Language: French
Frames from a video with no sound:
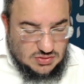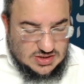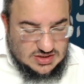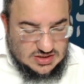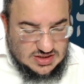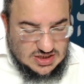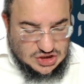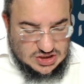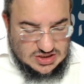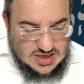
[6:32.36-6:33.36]
la Netila
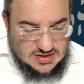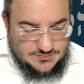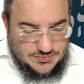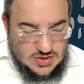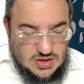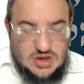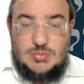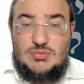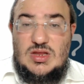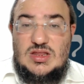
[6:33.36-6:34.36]
chenia » Comme
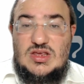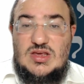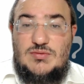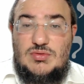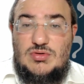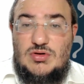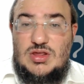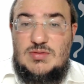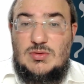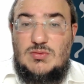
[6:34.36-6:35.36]
ce qu'on a déjà vu dans le
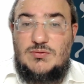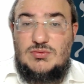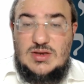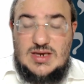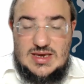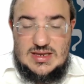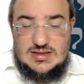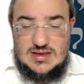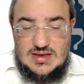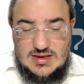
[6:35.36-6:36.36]
Simon Kouf Nimchet,
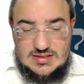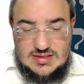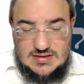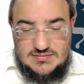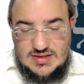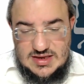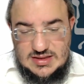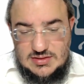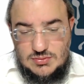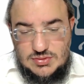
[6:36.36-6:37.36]
c'est
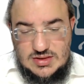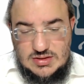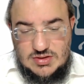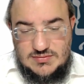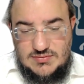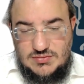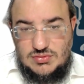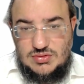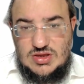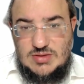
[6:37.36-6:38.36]
Zain, ou si on avait vu
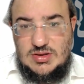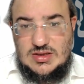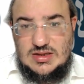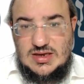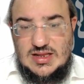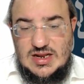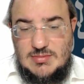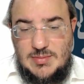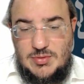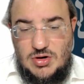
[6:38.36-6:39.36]
que si jamais quelqu'un il a les
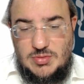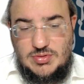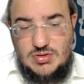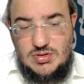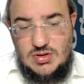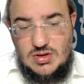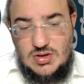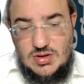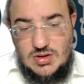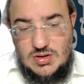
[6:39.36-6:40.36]
mains propres.
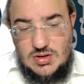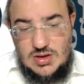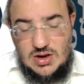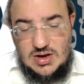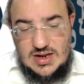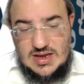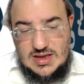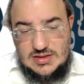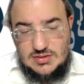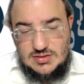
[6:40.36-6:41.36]
Alors
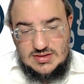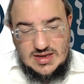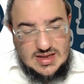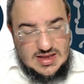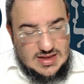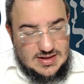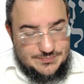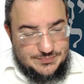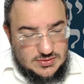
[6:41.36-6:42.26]
là, dans ce cas-là,